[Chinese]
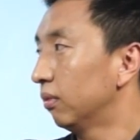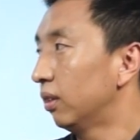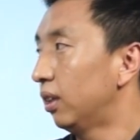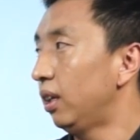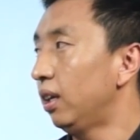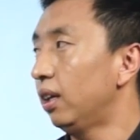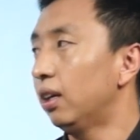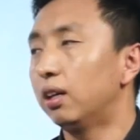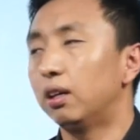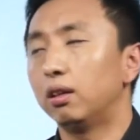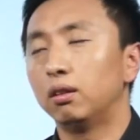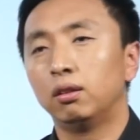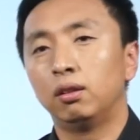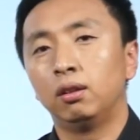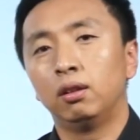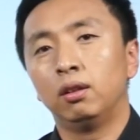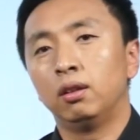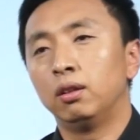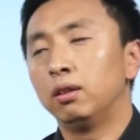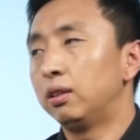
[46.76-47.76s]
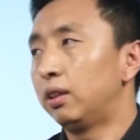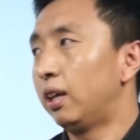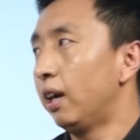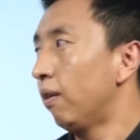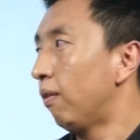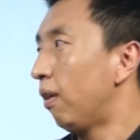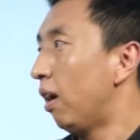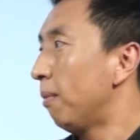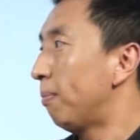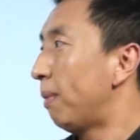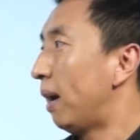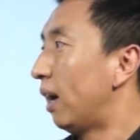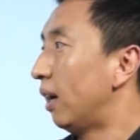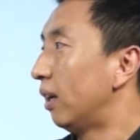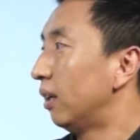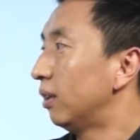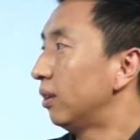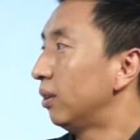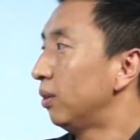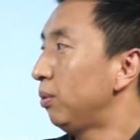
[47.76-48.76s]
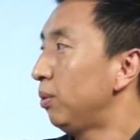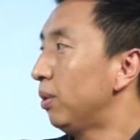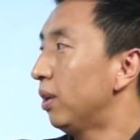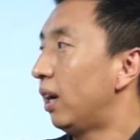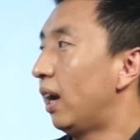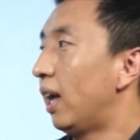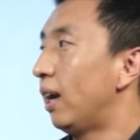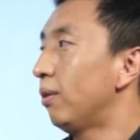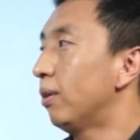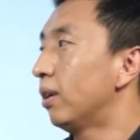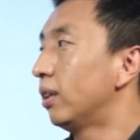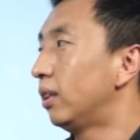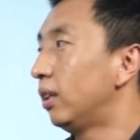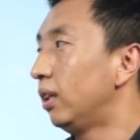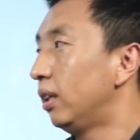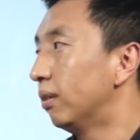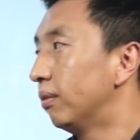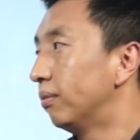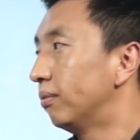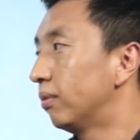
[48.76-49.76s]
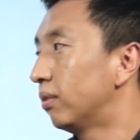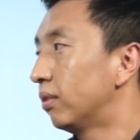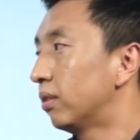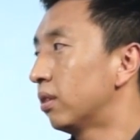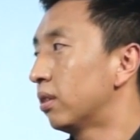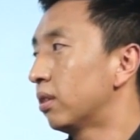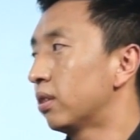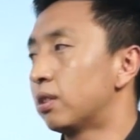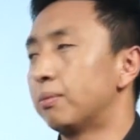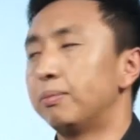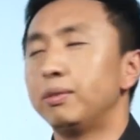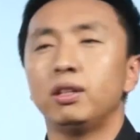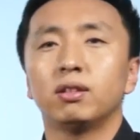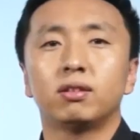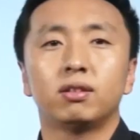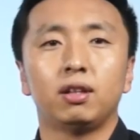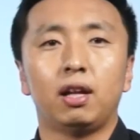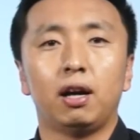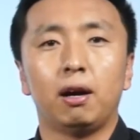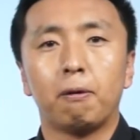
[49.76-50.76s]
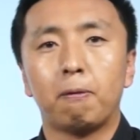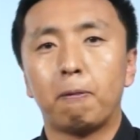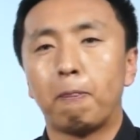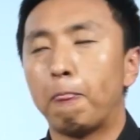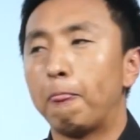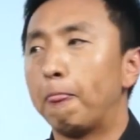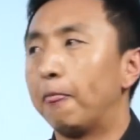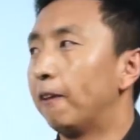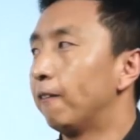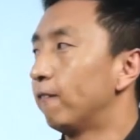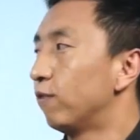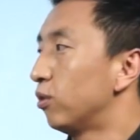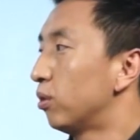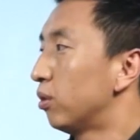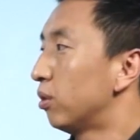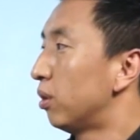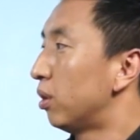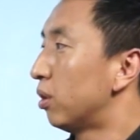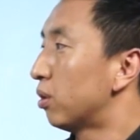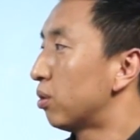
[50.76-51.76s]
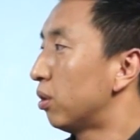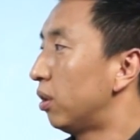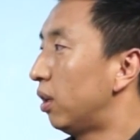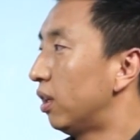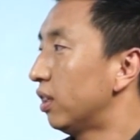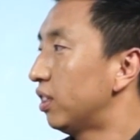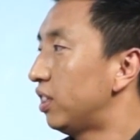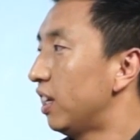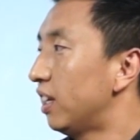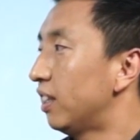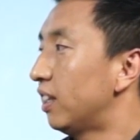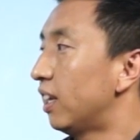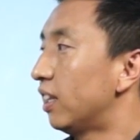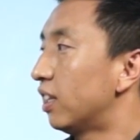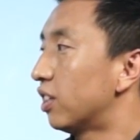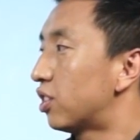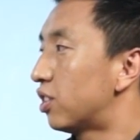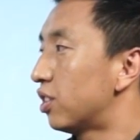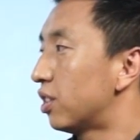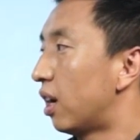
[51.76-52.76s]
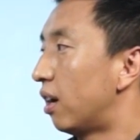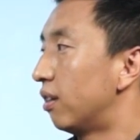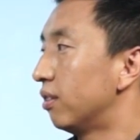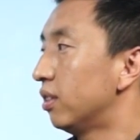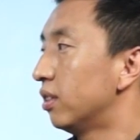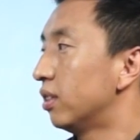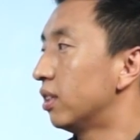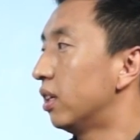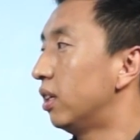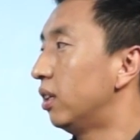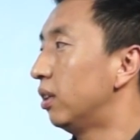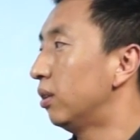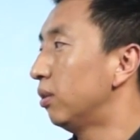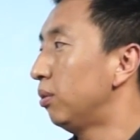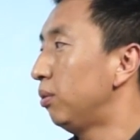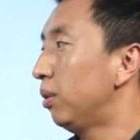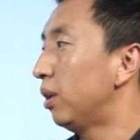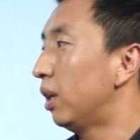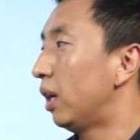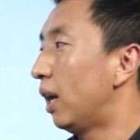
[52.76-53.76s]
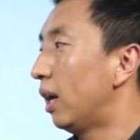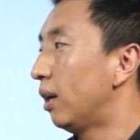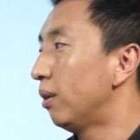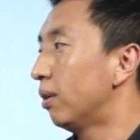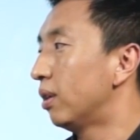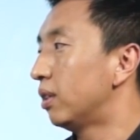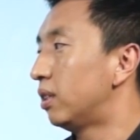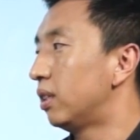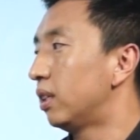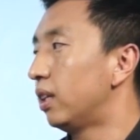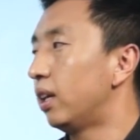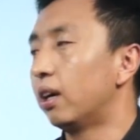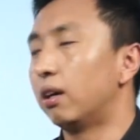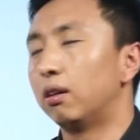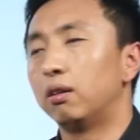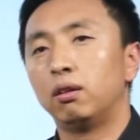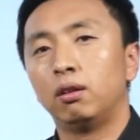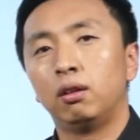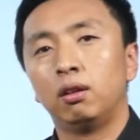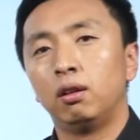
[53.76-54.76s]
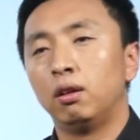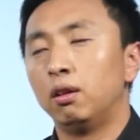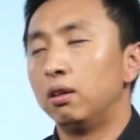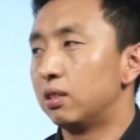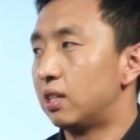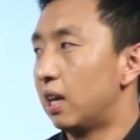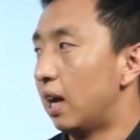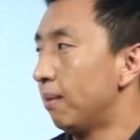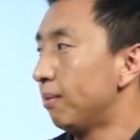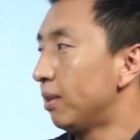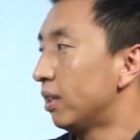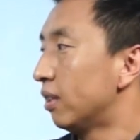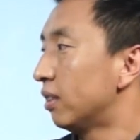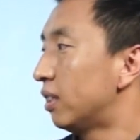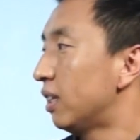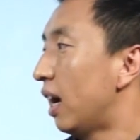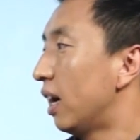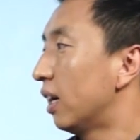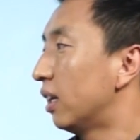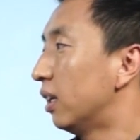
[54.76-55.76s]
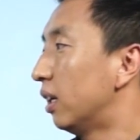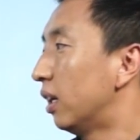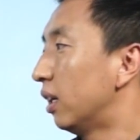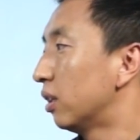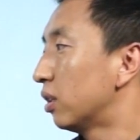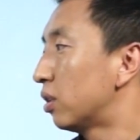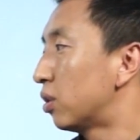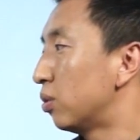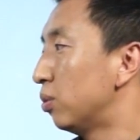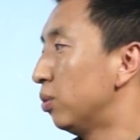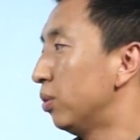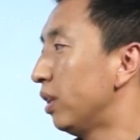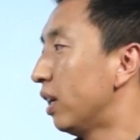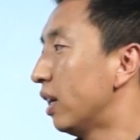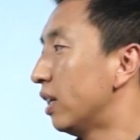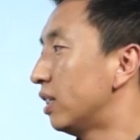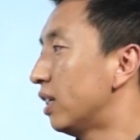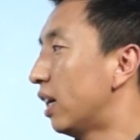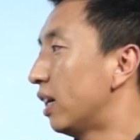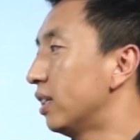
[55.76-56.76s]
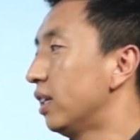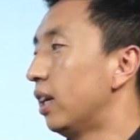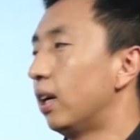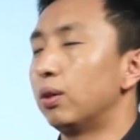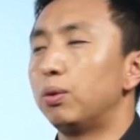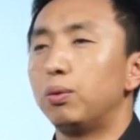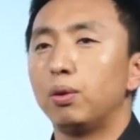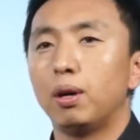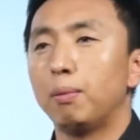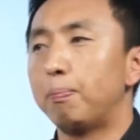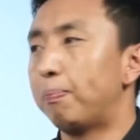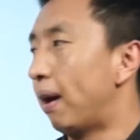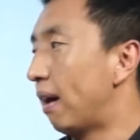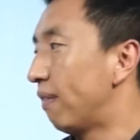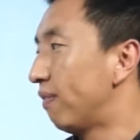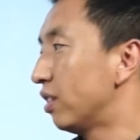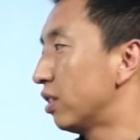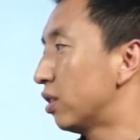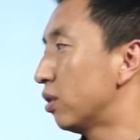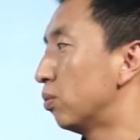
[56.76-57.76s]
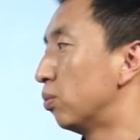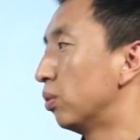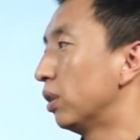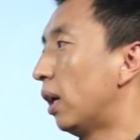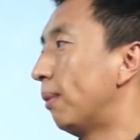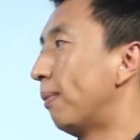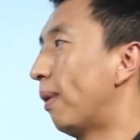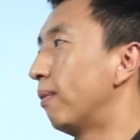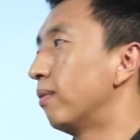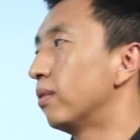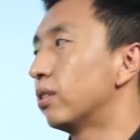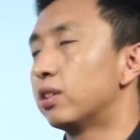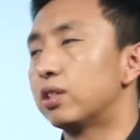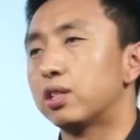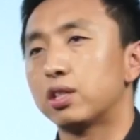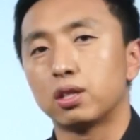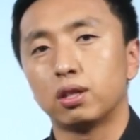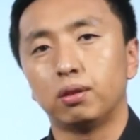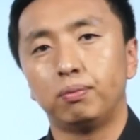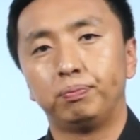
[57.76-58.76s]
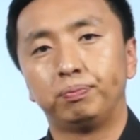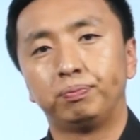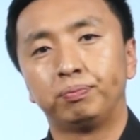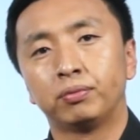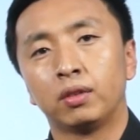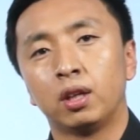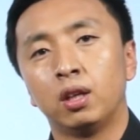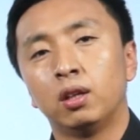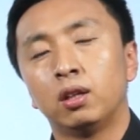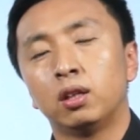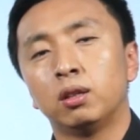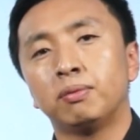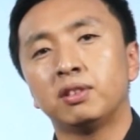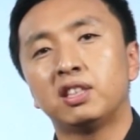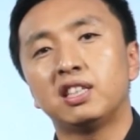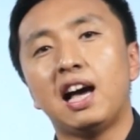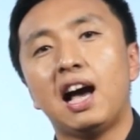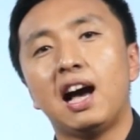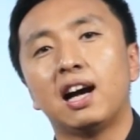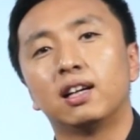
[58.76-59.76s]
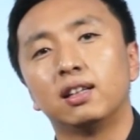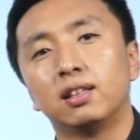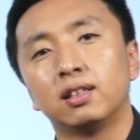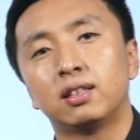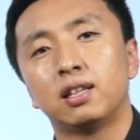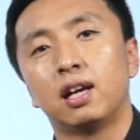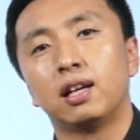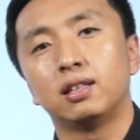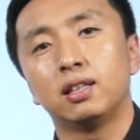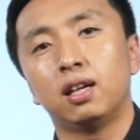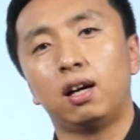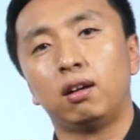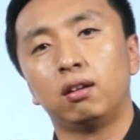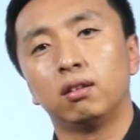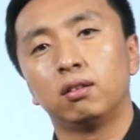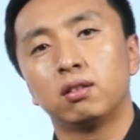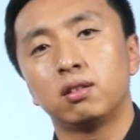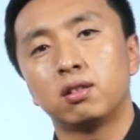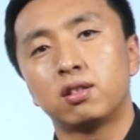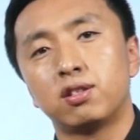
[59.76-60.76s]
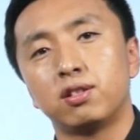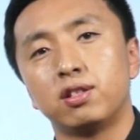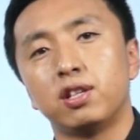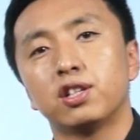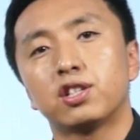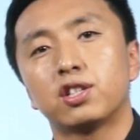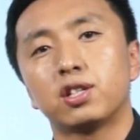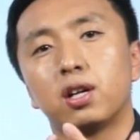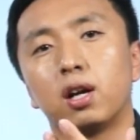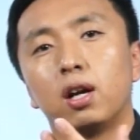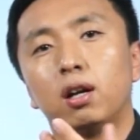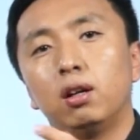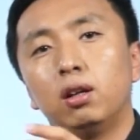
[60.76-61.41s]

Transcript: 第一个，天花板越来越低，什么意思呢？比如说现在的市场竞争越来越激烈，产品的价格逐年下降约百分之五到百分之十，那么价格的下降直接是